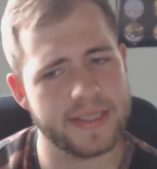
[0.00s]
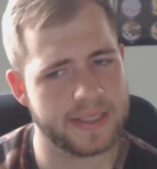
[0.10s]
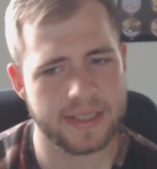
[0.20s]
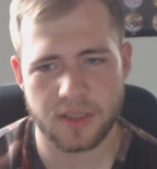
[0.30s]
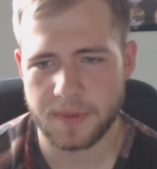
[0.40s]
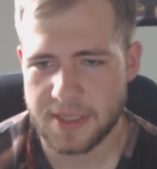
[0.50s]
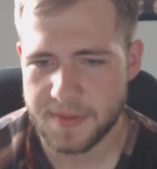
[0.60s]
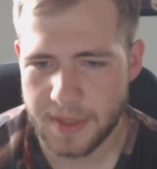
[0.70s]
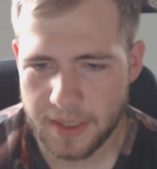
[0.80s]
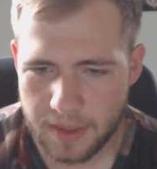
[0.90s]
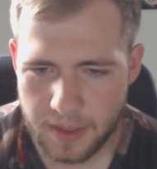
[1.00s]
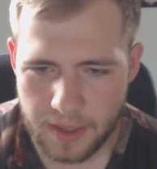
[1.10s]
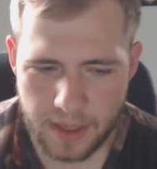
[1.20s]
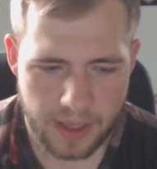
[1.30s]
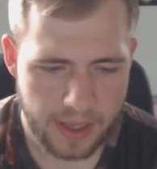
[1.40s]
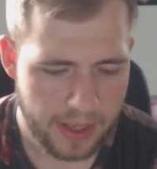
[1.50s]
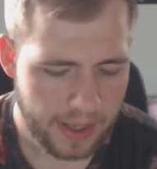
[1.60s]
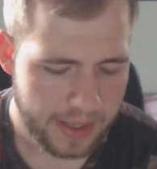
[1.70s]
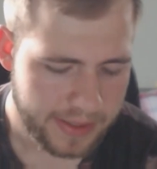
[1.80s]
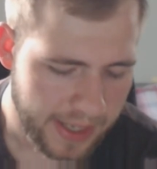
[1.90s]
ich nicht, ob ich das mache.
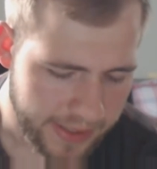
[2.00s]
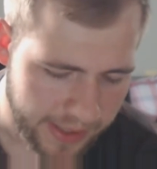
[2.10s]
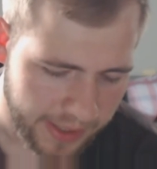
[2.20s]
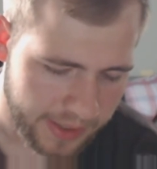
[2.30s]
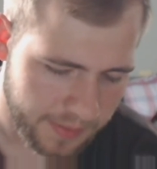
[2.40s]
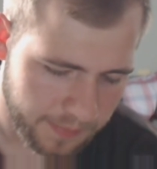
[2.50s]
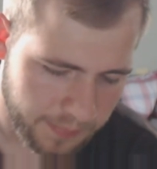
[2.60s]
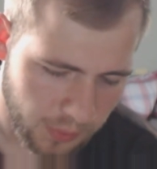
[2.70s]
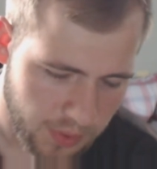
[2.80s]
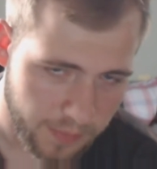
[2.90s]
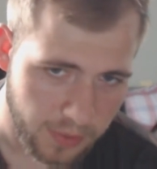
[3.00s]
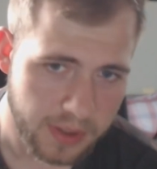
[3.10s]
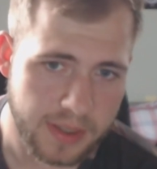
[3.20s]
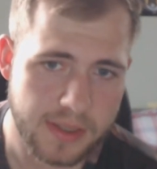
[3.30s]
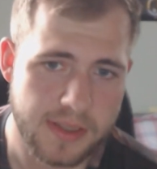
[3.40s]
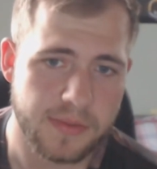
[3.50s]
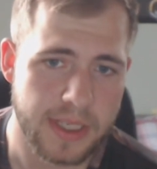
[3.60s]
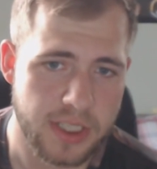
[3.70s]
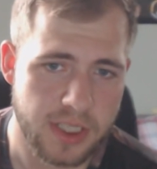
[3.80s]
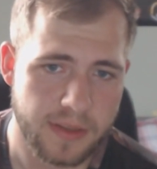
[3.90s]
Deadline Pokémon
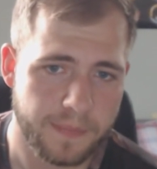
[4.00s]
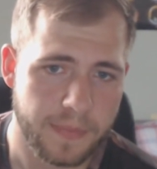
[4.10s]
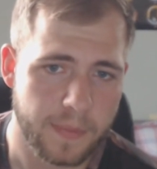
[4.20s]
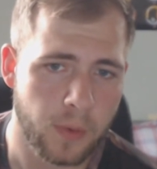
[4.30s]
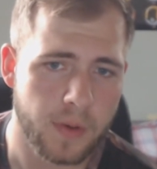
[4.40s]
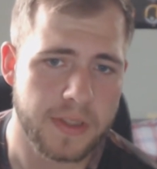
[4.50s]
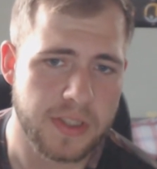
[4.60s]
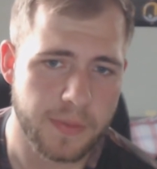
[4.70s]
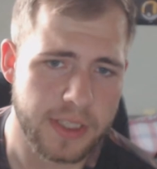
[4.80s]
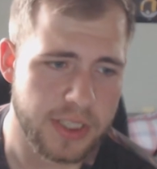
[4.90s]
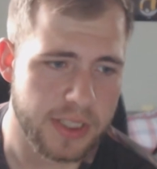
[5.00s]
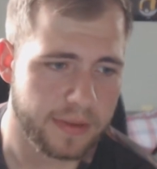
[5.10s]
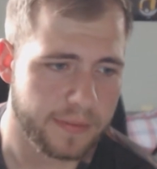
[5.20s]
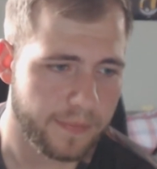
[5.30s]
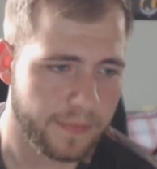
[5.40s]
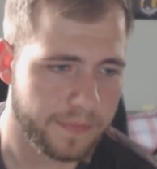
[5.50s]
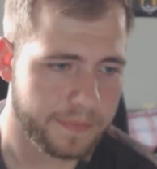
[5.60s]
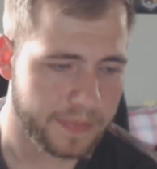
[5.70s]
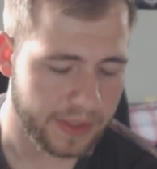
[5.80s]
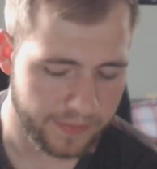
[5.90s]
Switch. Pokémon Switch
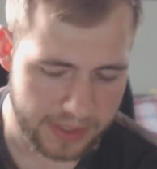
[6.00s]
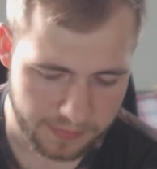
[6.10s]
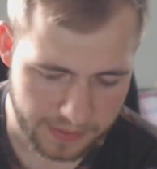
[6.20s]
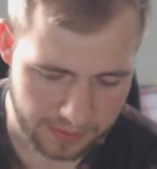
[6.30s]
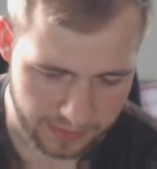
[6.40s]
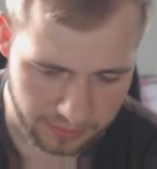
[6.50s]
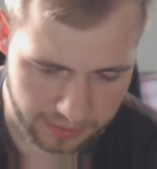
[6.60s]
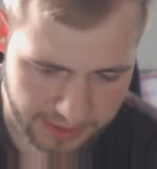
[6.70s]
werde ich auf jeden Fall noch Let's